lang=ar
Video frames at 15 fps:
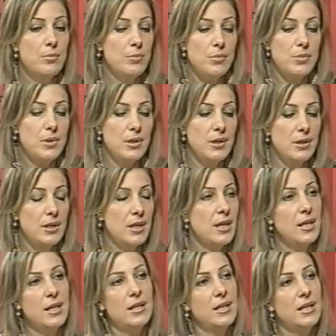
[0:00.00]
لا
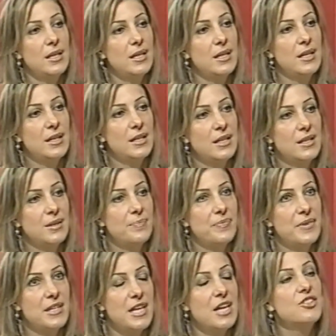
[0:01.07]
لا آه،
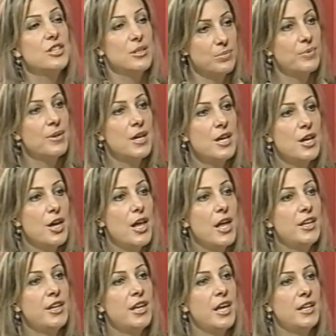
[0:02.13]
يجب ان
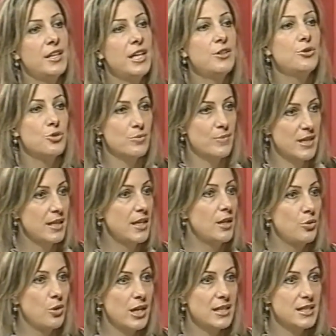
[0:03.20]
ان نترك مثلا
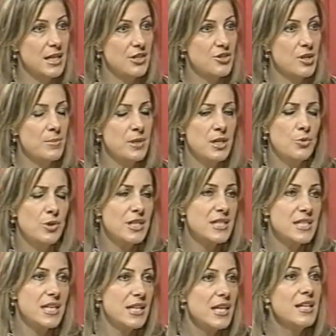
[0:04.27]
اللغات الاجنبيه والانسان
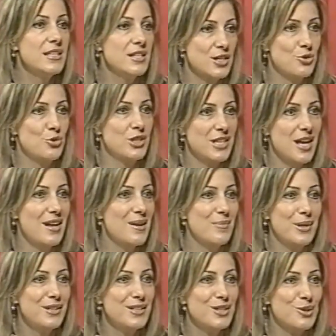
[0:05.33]
قادر انه يتعلم
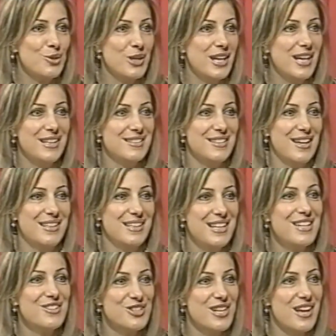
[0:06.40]
عده لغات يعني ليش
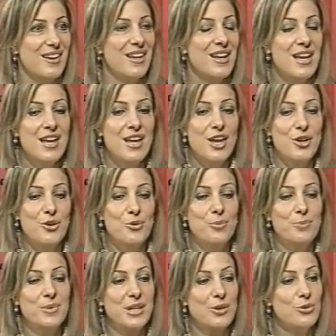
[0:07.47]
لا انه
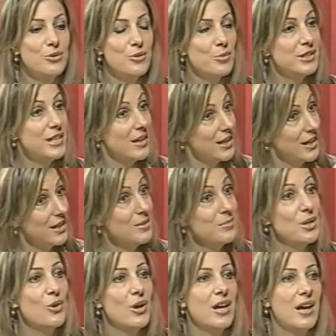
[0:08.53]
بنكون ضليعين بلغه
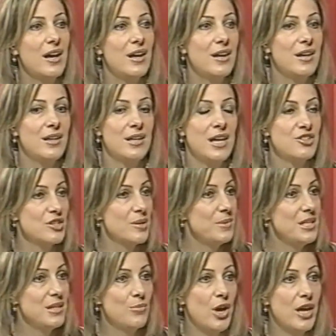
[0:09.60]
آه، اجنبيه
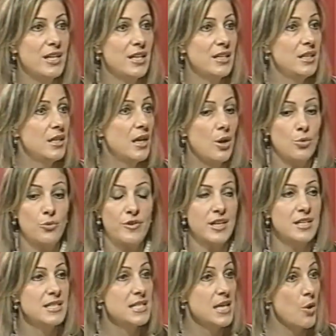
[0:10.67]
معينه او
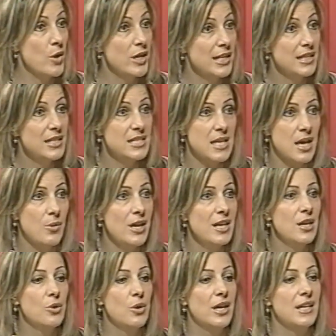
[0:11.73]
فرنسي او انجليزي او اي
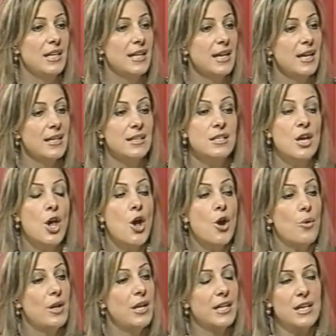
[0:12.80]
لغه اللي كانت
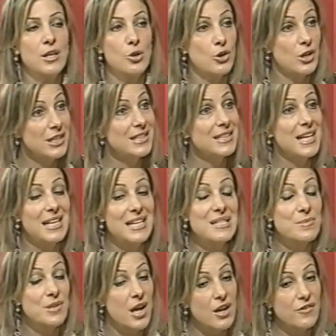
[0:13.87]
ولكن لغتنا لازم
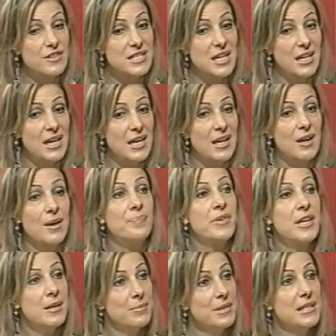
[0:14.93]
نحافظ عليها
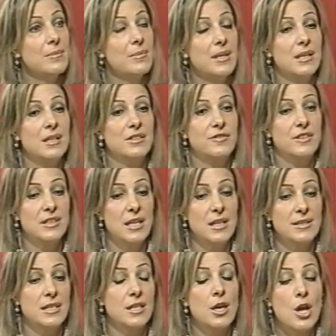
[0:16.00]
مثل ما تفضلتي
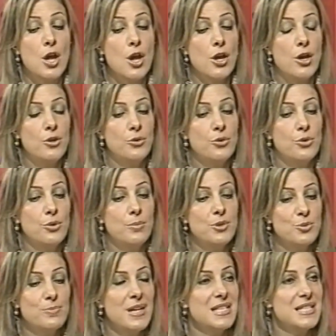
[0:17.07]
انه مش
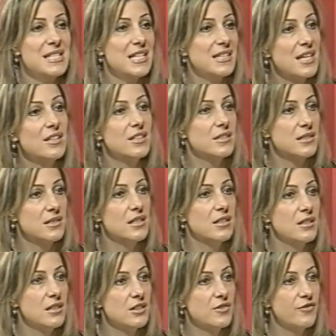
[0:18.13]
بس
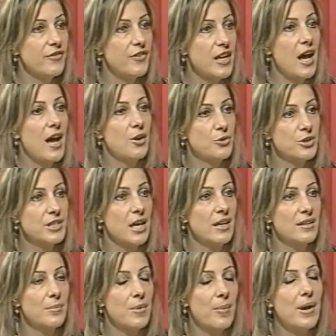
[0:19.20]
نتفاعل ونتعاطى
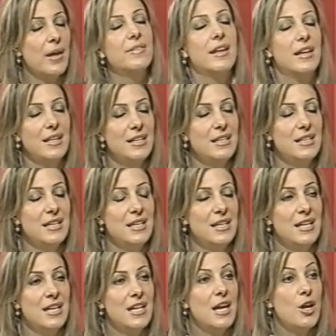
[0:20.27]
مع بعضنا هي
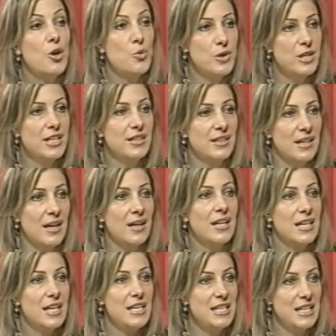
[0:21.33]
هويتنا
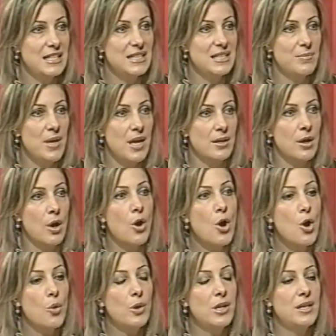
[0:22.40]
هي انتمائنا
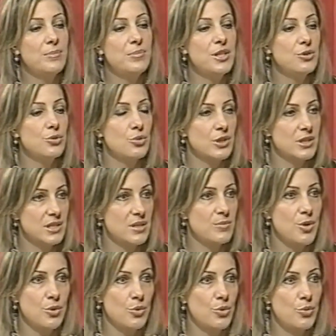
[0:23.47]
واللي بيترك انتمائه
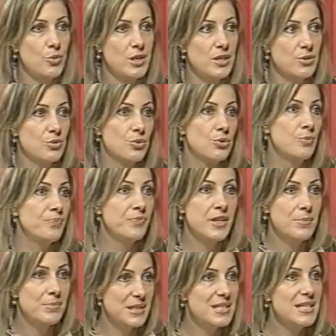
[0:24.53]
وهويته
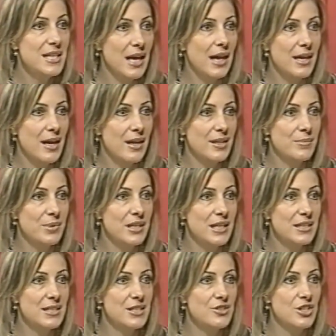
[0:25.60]
بضيع يعني
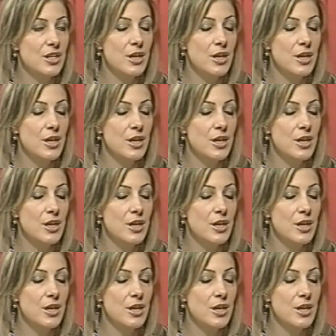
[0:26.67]
بالنتيجة